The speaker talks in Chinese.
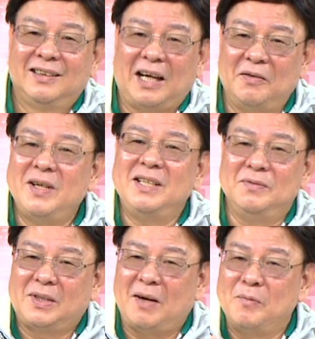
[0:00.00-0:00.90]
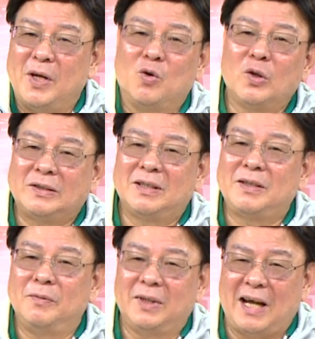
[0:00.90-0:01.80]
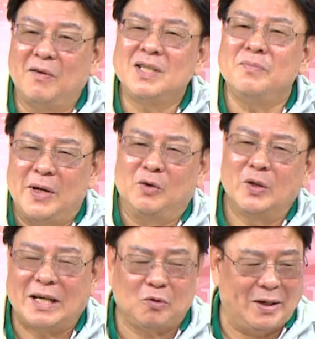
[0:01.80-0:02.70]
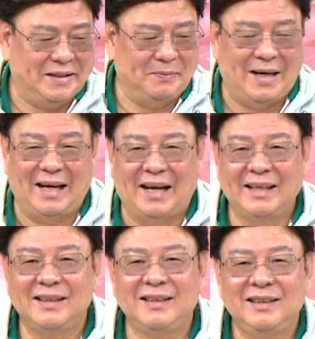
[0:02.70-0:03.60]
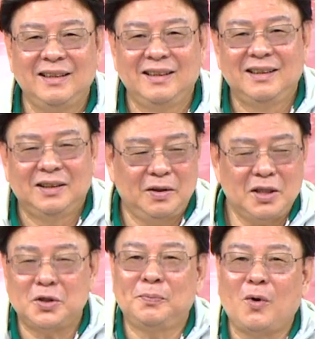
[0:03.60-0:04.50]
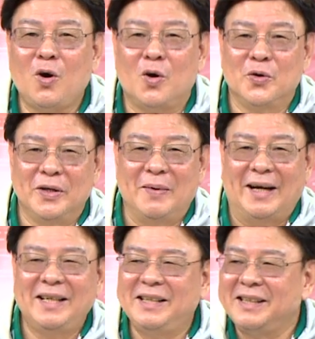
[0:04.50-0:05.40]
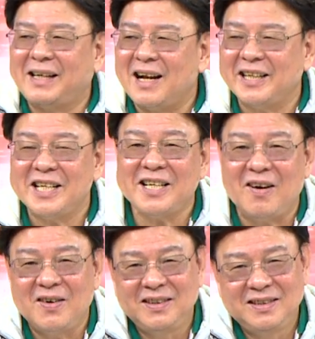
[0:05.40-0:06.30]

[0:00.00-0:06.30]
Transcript: 台湾你台美国，台湾是美国在管的嘛？你在这修护围吧？你你敢跟笑？